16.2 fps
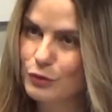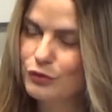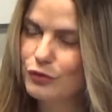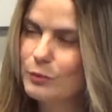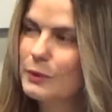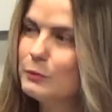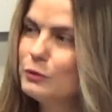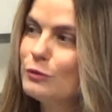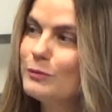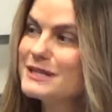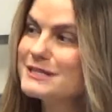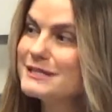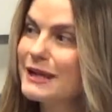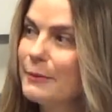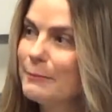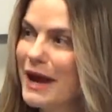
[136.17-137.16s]
O filme é muito muito uhum.
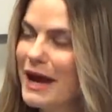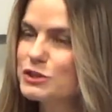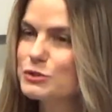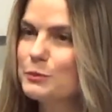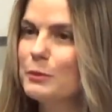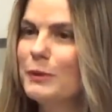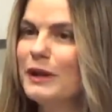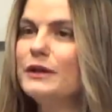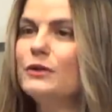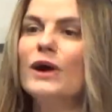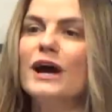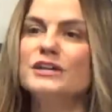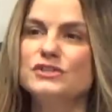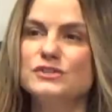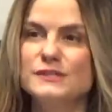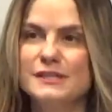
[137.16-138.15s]
mais dramático, é uma
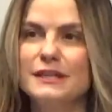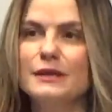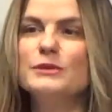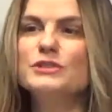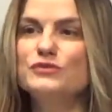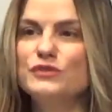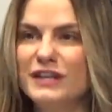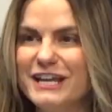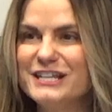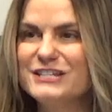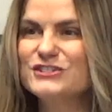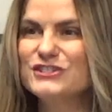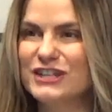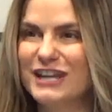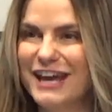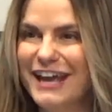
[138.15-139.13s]
linguagem de cinema
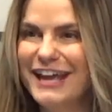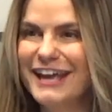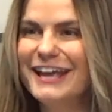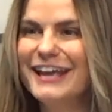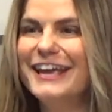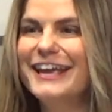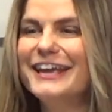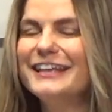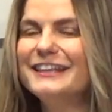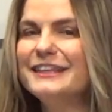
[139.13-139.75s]
diferente, né? Sim.